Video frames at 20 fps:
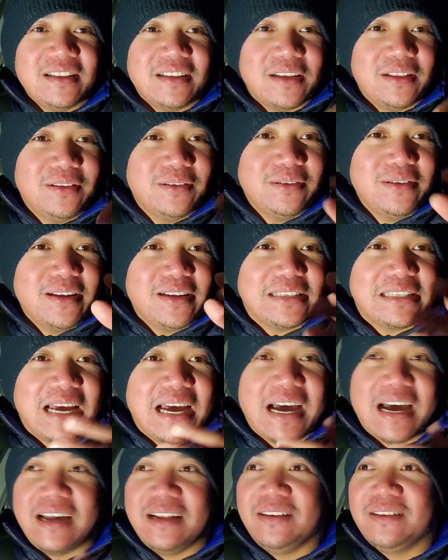Nandun doon
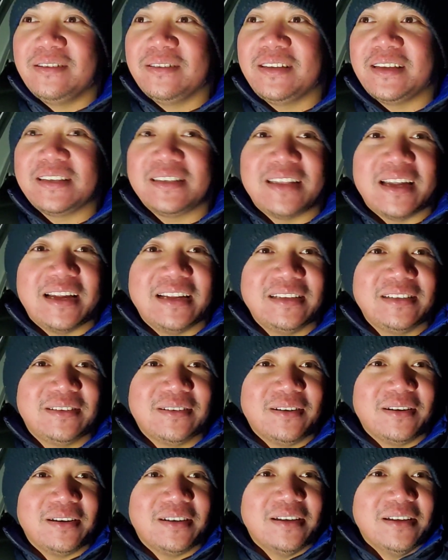sa, ano, sa stand
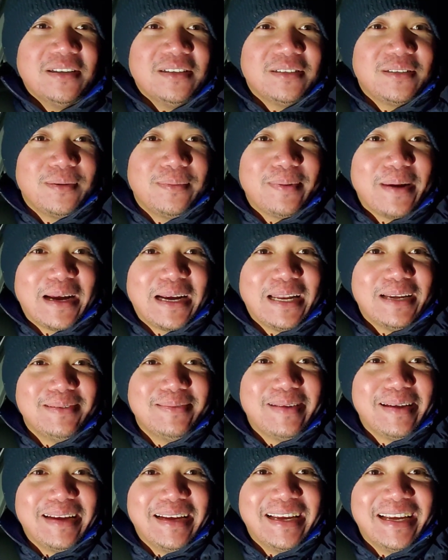ko. Sobrang
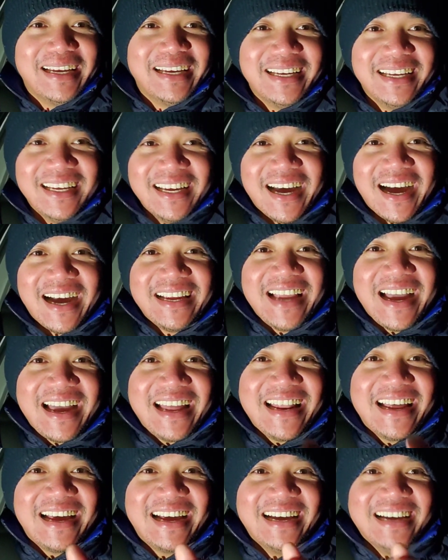lamig.
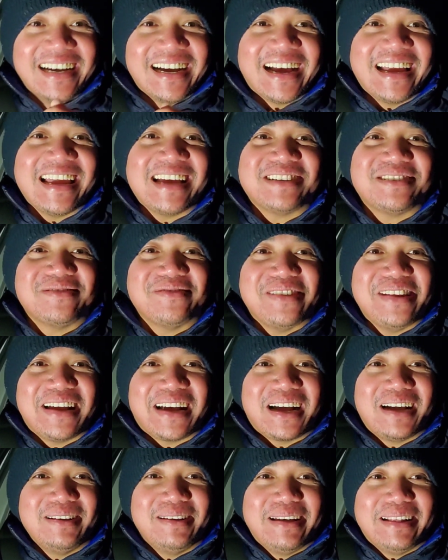Ayan! Kaya uwi na
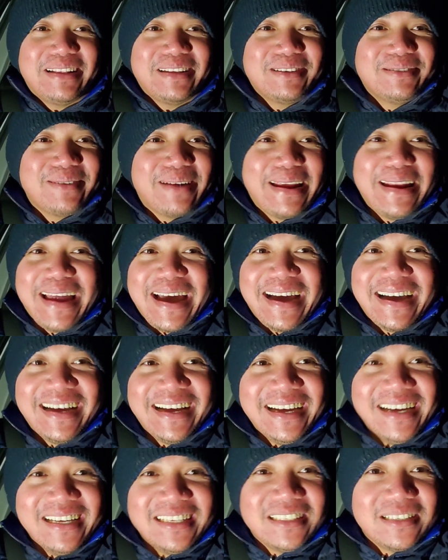kami at na.
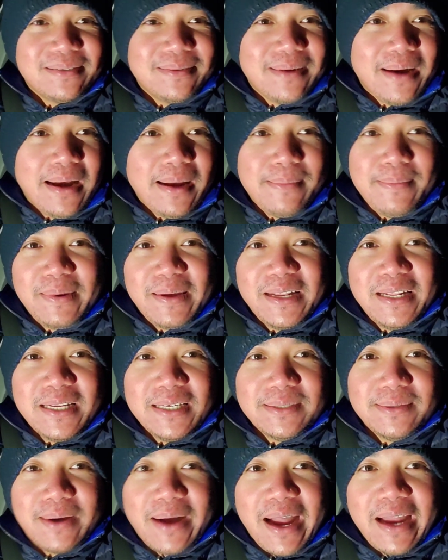Sobrang lamig, hindi
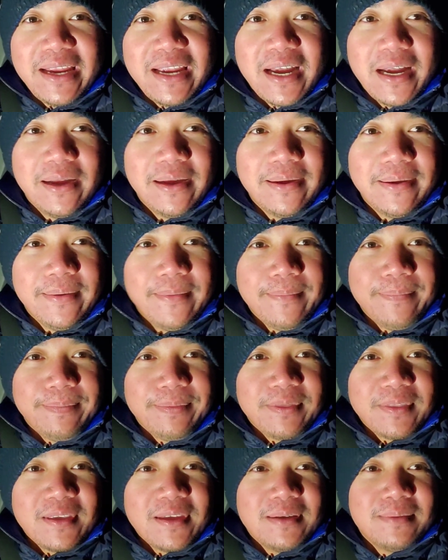na ko kaya. Ipasok pa
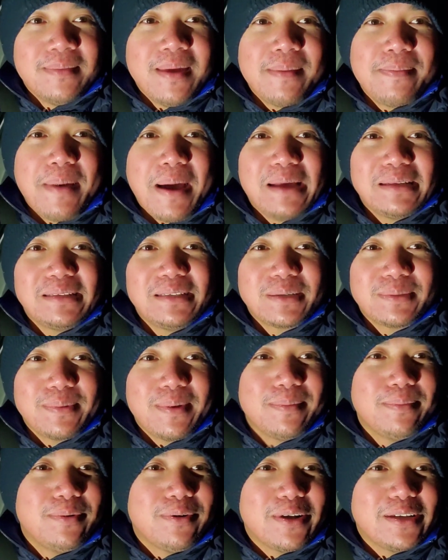bukas. Ipasok pa
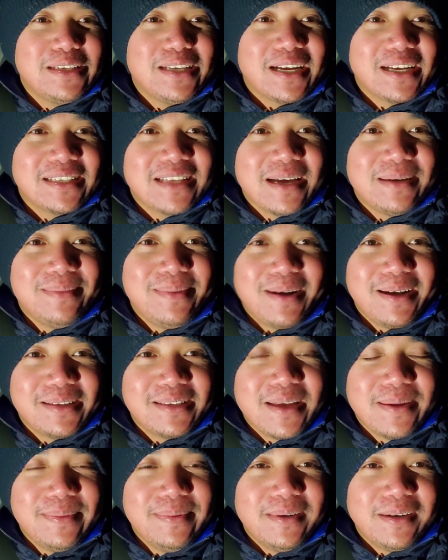bukas. Yung kasama ka
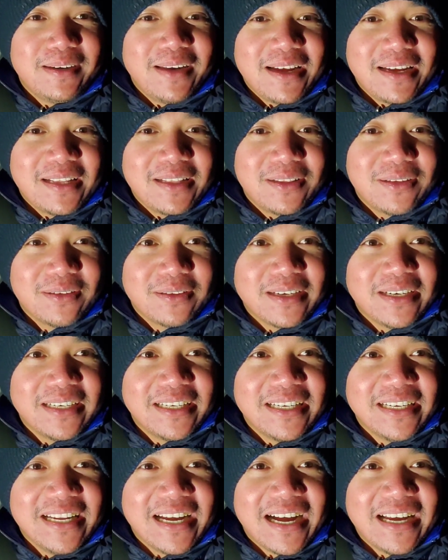7 o'clock,
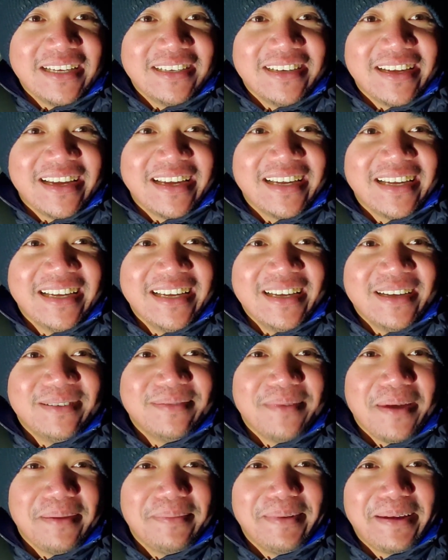2.30 na ngayon eh.
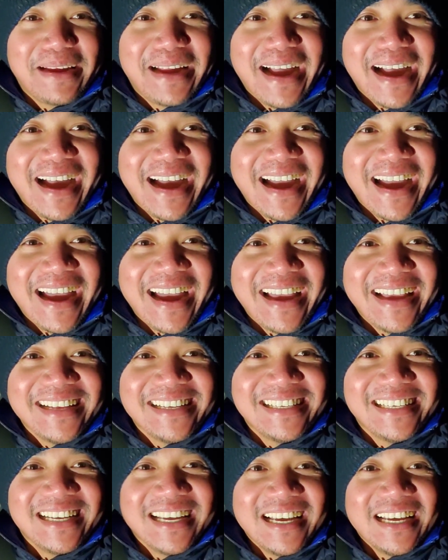Bye bye
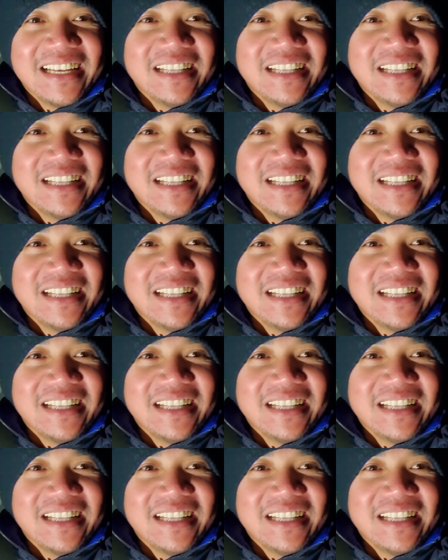guys!